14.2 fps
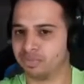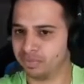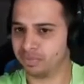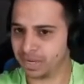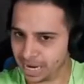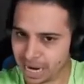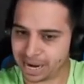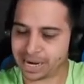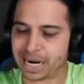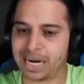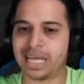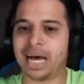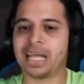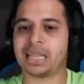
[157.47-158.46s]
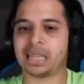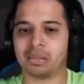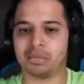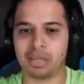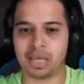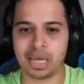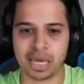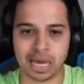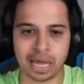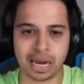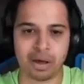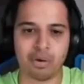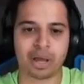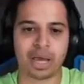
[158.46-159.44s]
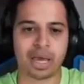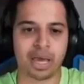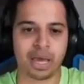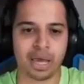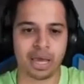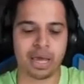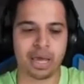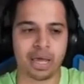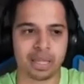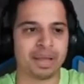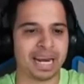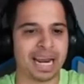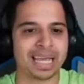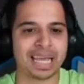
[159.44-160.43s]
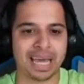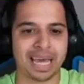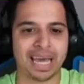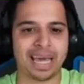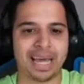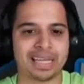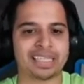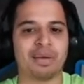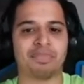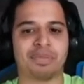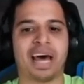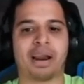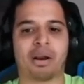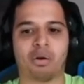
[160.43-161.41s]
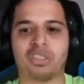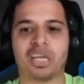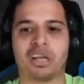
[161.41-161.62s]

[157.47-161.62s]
es la realidad y creo que también hay que aceptarlo.